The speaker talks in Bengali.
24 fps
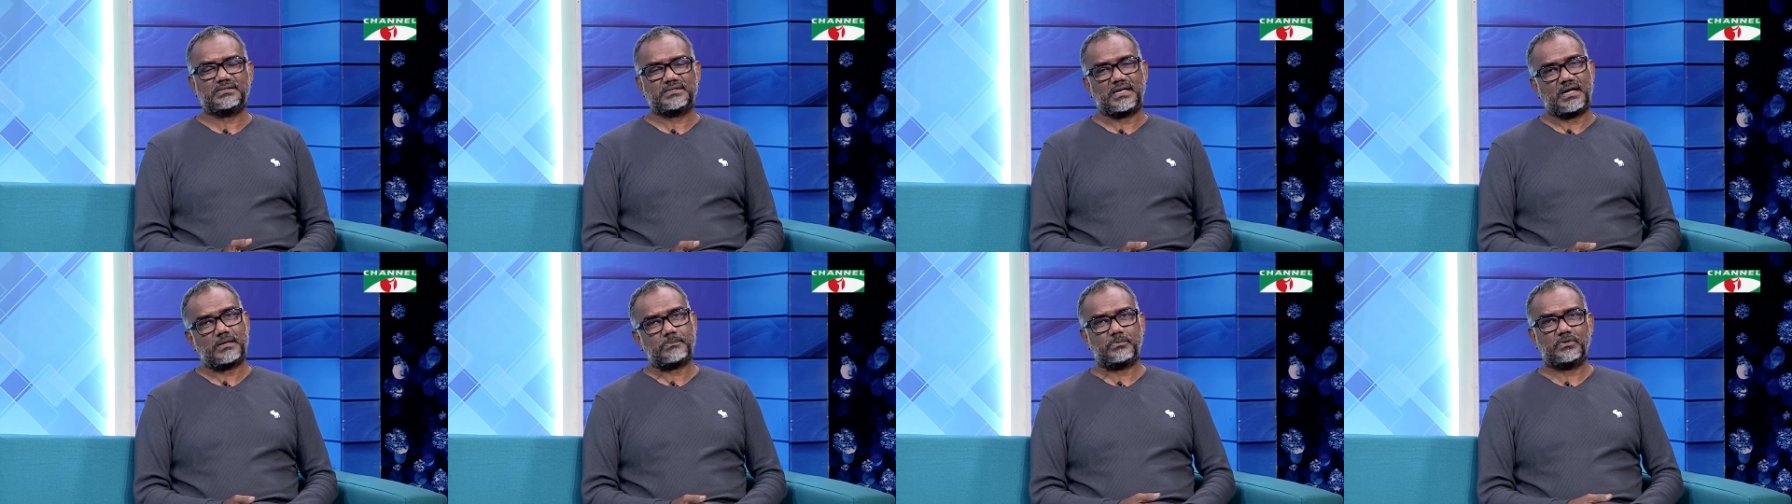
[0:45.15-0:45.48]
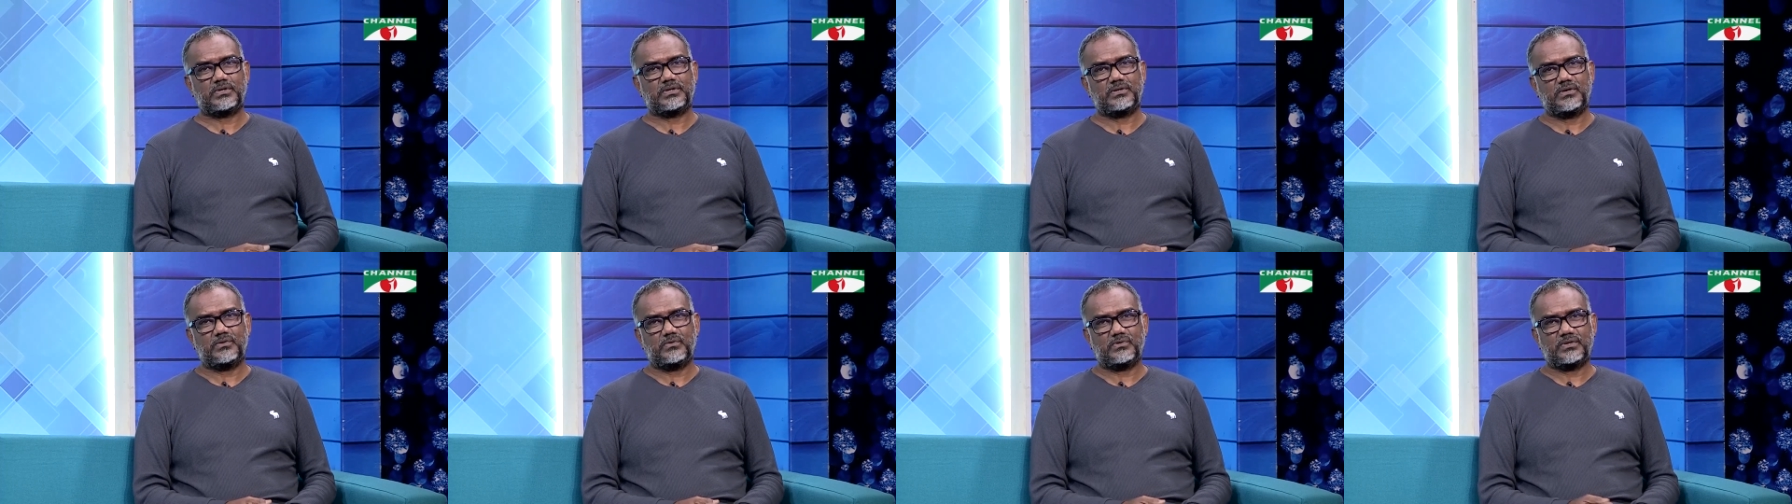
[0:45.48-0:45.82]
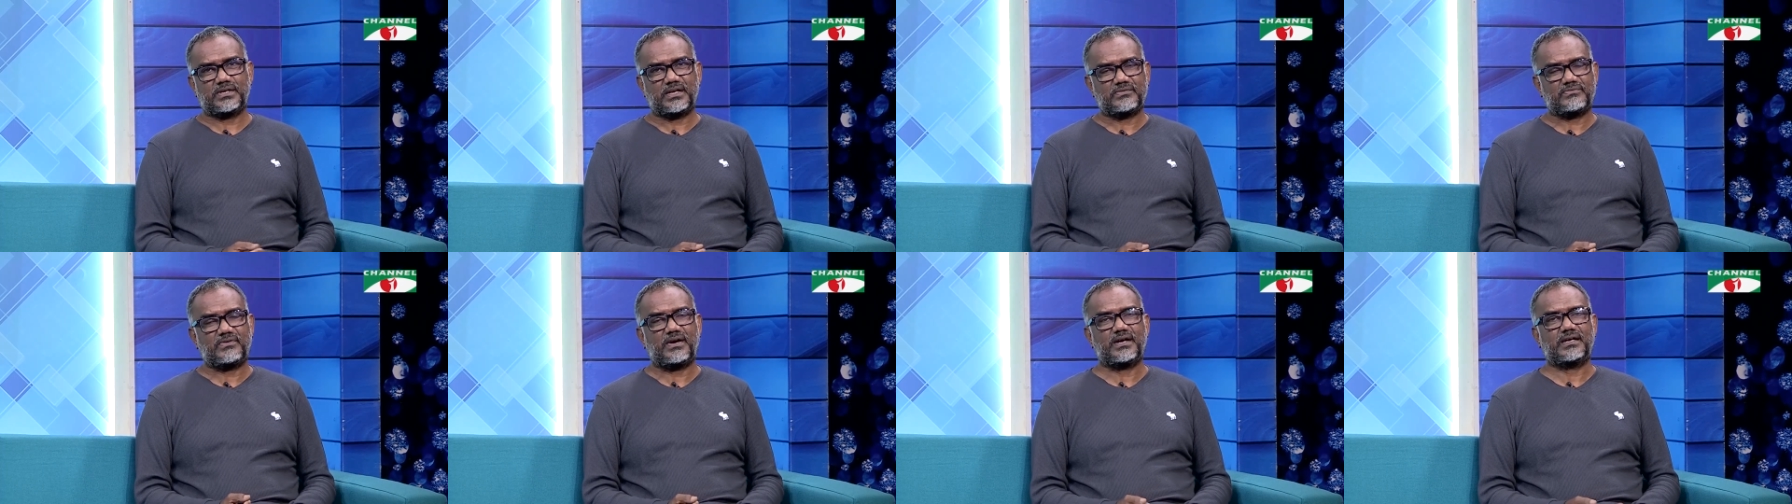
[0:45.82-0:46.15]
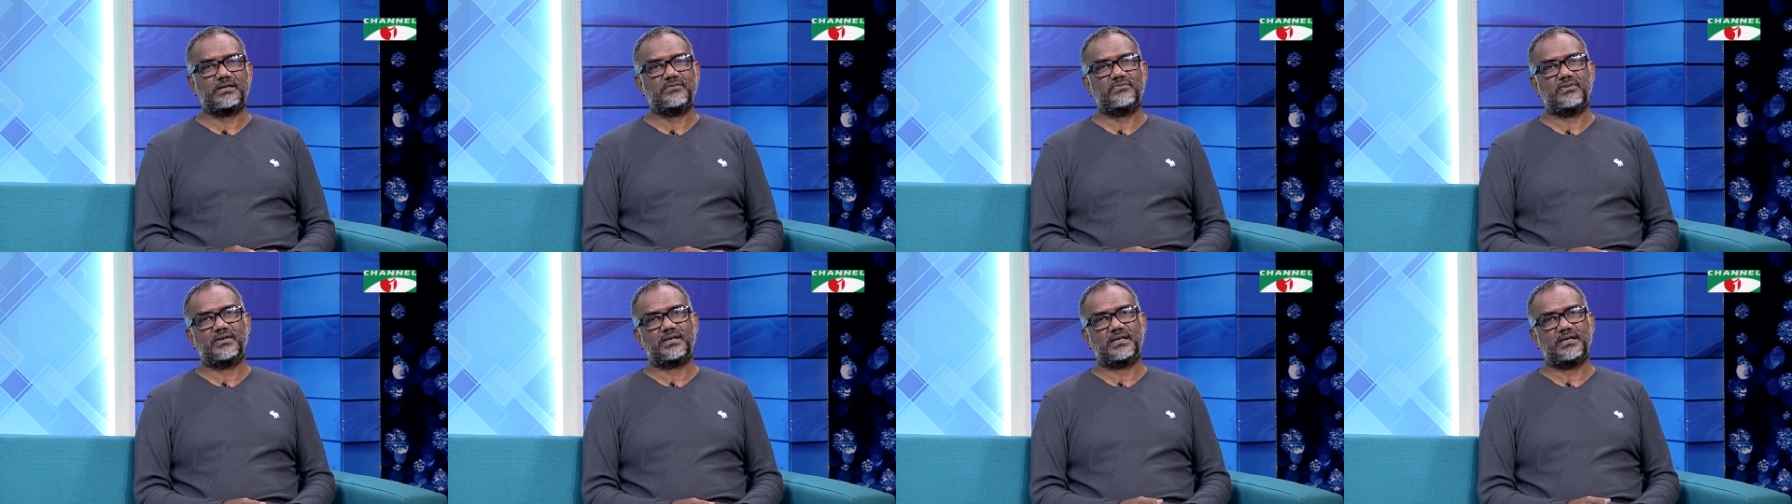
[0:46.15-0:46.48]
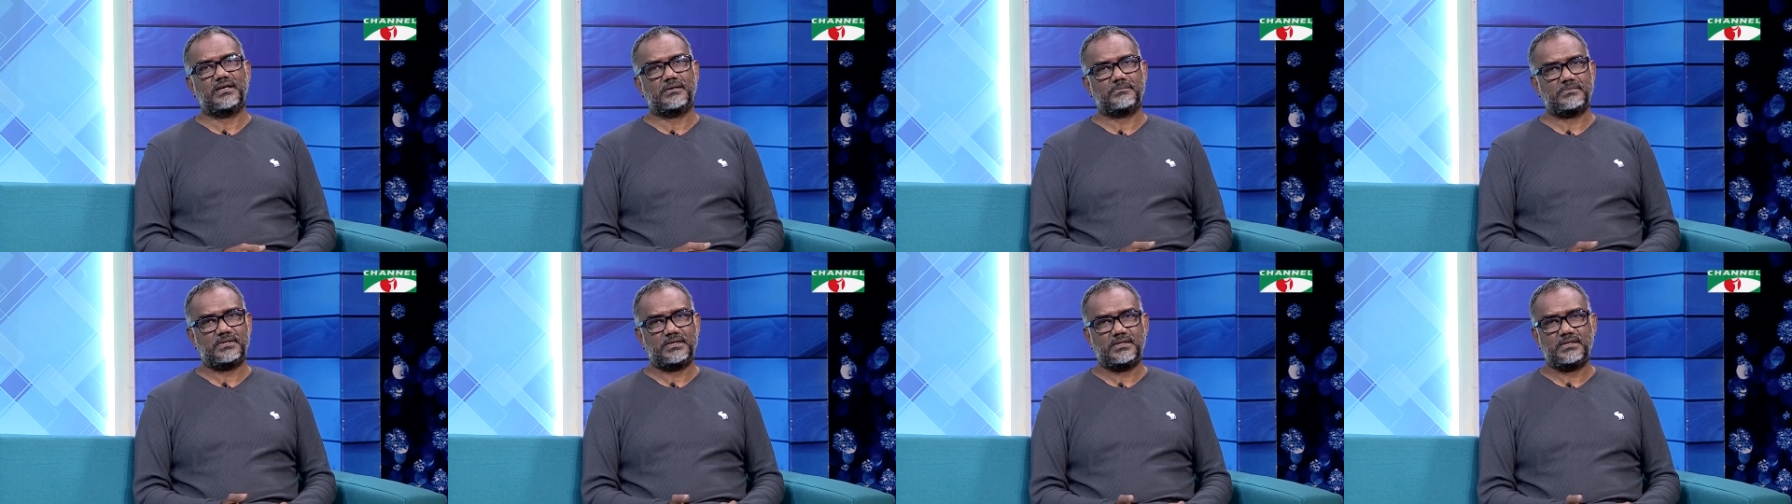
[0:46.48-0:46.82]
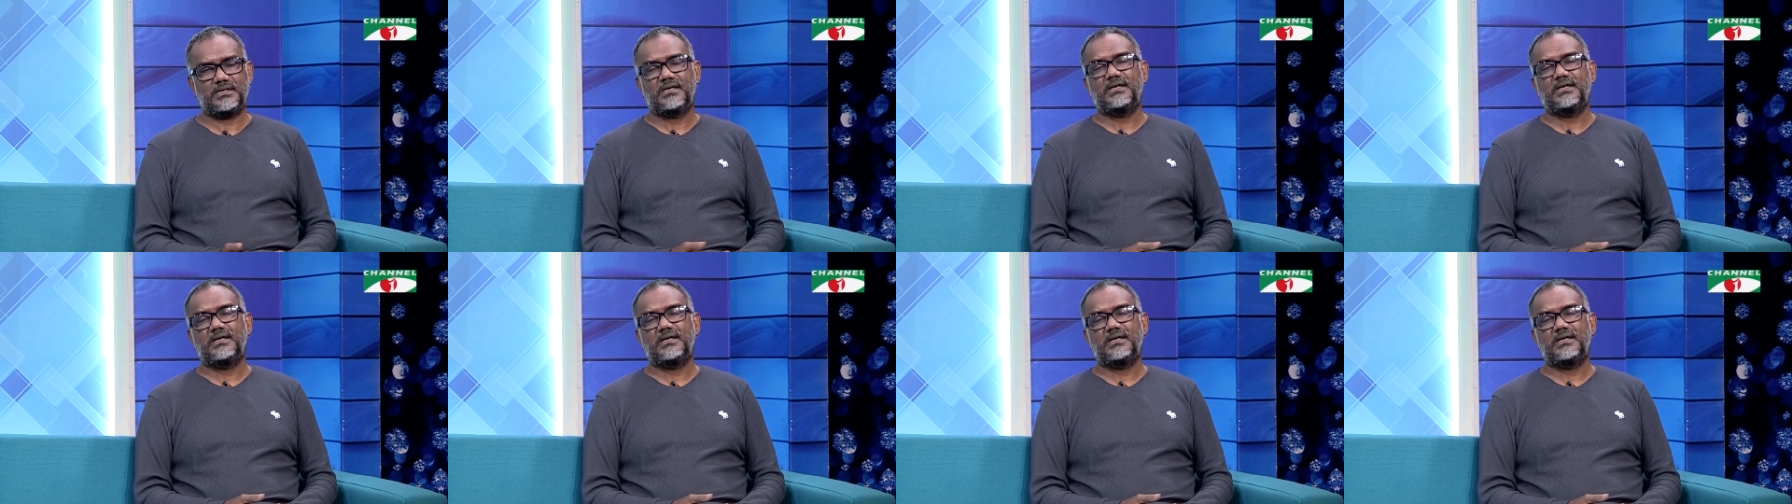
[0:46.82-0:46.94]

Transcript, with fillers: তারপরে ওটার ফাঁকে ফাঁকে আমি